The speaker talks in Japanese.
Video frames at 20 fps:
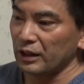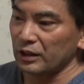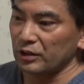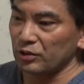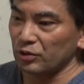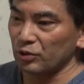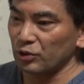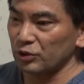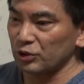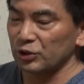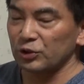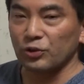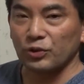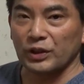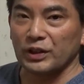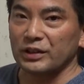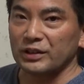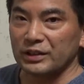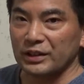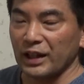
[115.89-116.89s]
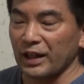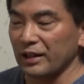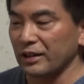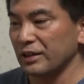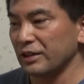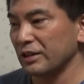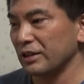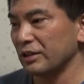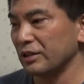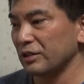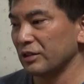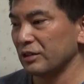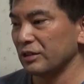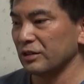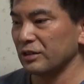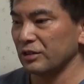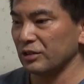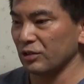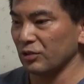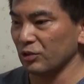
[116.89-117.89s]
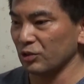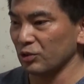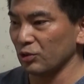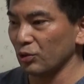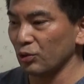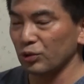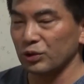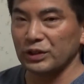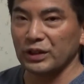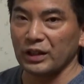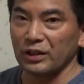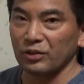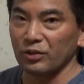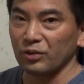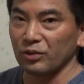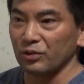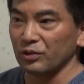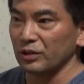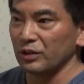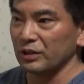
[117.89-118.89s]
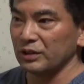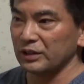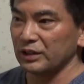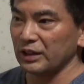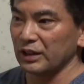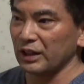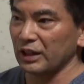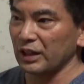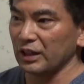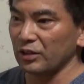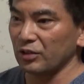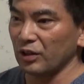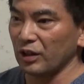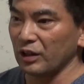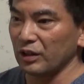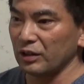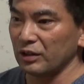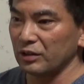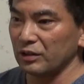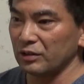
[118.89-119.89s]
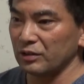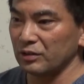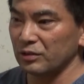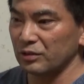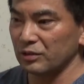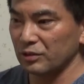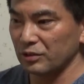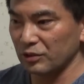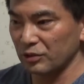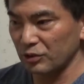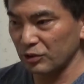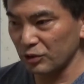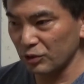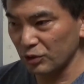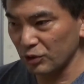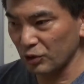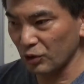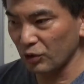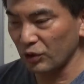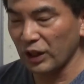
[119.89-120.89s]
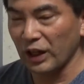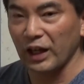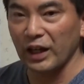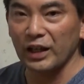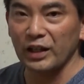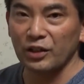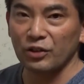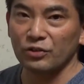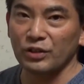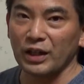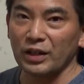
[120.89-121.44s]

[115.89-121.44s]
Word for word: その都度ですね、その奏者の力の通常の入り具